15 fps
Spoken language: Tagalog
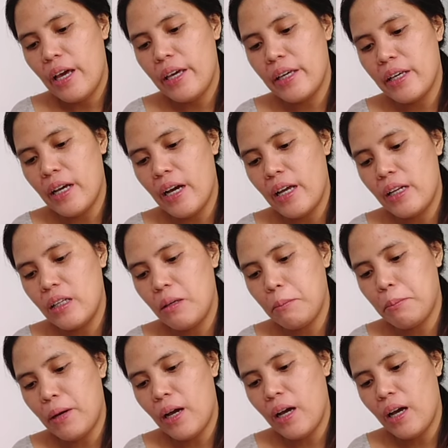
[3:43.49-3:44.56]
ay galing
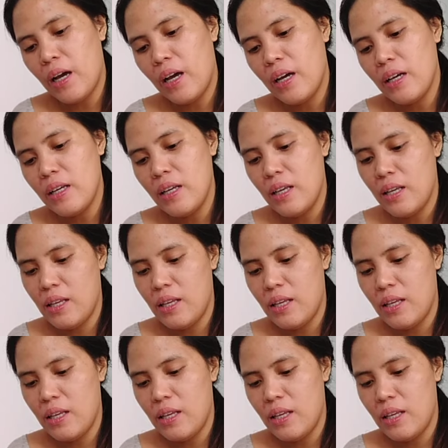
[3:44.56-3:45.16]
pa